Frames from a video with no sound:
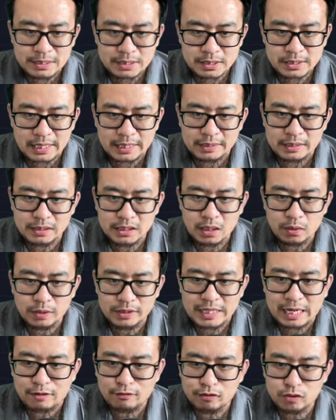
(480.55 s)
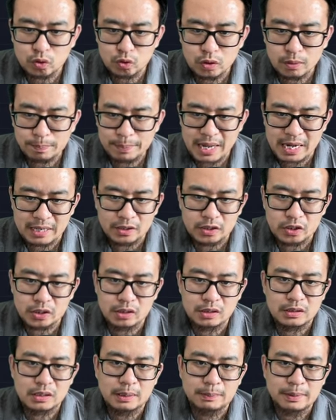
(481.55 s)
资产呢将会大幅度的贬
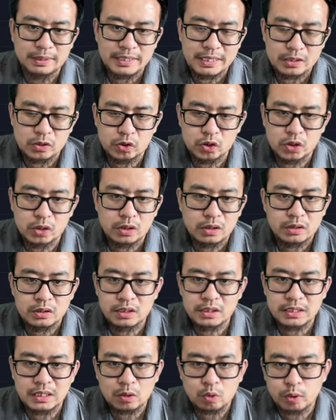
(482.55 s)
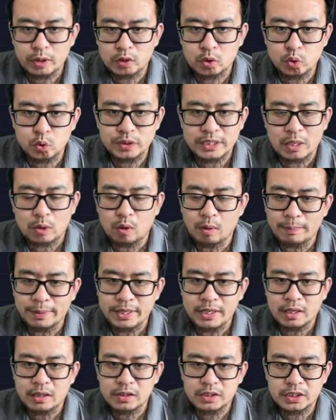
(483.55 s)
值，那么也就是即将会出现我们
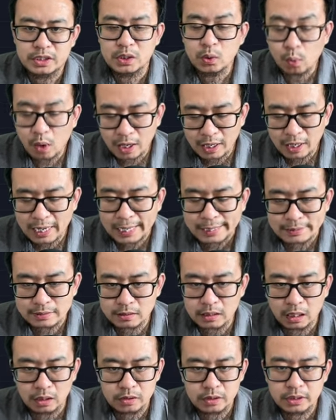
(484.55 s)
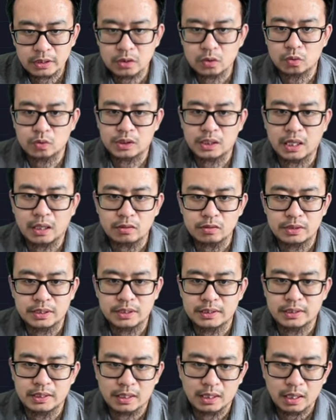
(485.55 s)
要希望看到的一种抄
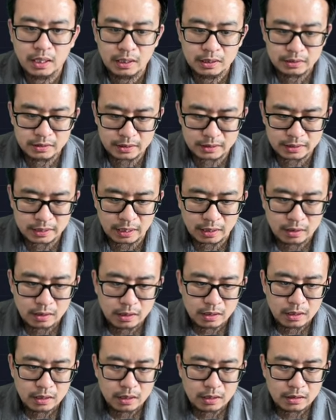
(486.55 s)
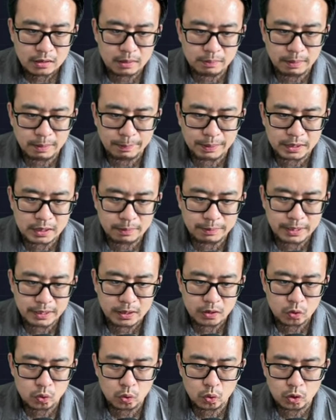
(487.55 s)
底的迹象。那么比特币
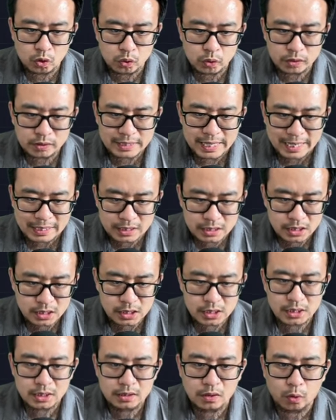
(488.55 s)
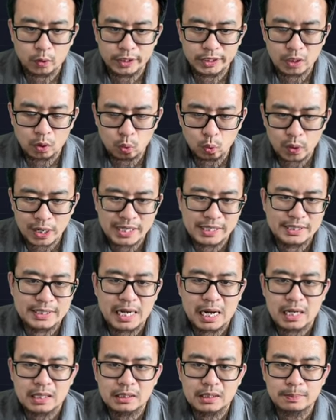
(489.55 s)
如果说再次回到五万以
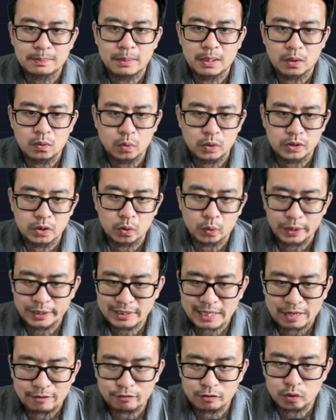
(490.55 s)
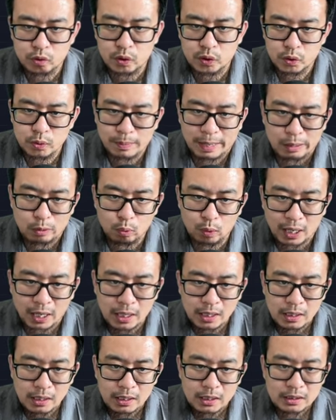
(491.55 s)
下，那么我就会大幅度的去买入了。
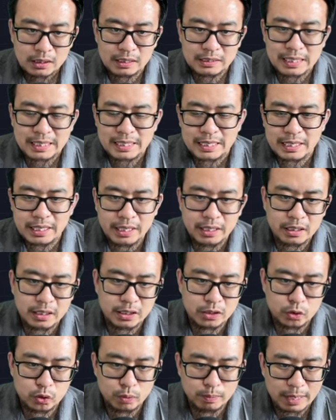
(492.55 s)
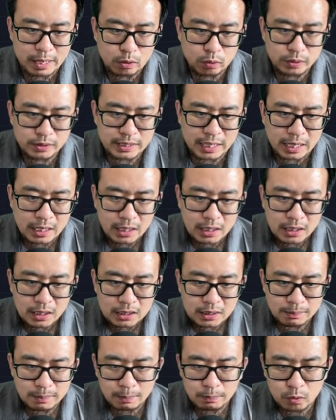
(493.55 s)
那大家也可以去买入一下。
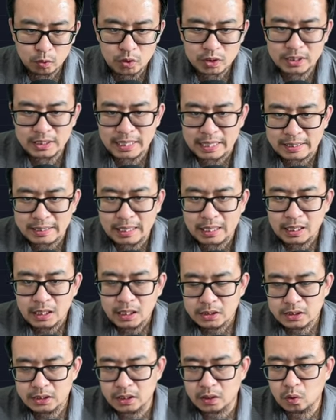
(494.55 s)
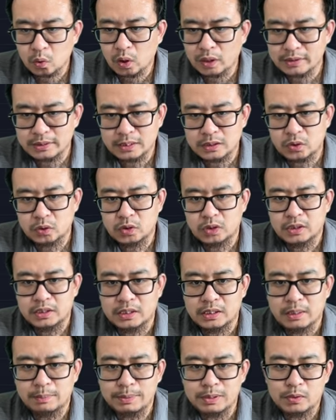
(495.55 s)
那么目前呢情况呢就是
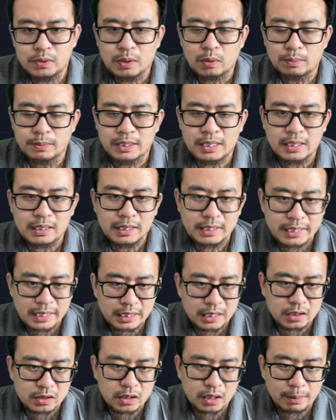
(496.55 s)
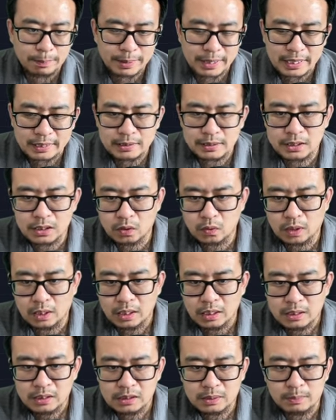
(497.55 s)
整个币圈，我们刚刚也聊到了币安的情况。
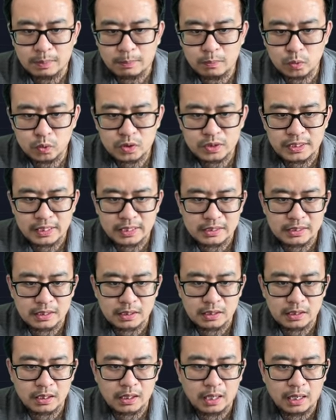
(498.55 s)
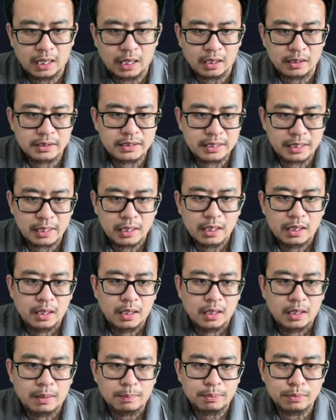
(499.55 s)
那么目前整个行业。
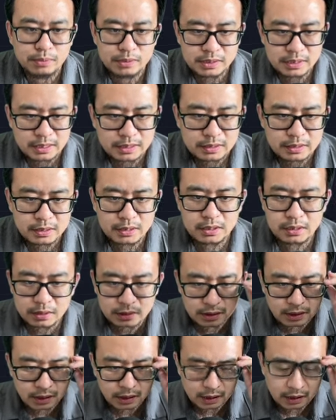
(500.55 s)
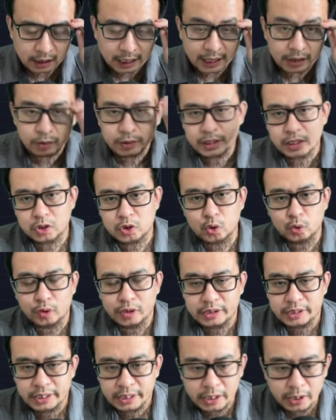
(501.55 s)
不景气的还有一个重
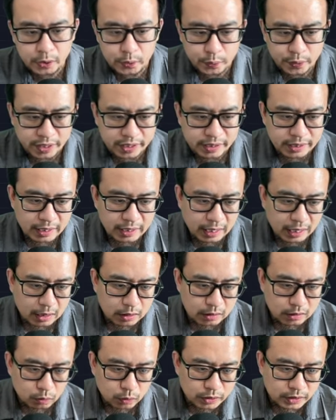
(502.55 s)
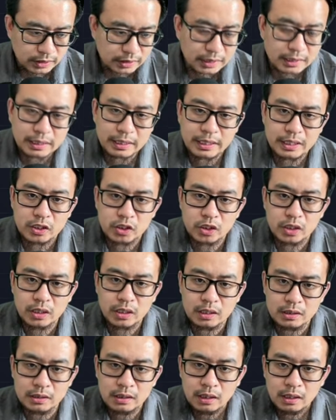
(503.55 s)
要的一个原因啊，那我今天呢也是
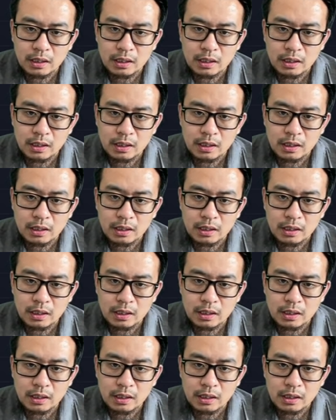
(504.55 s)
跟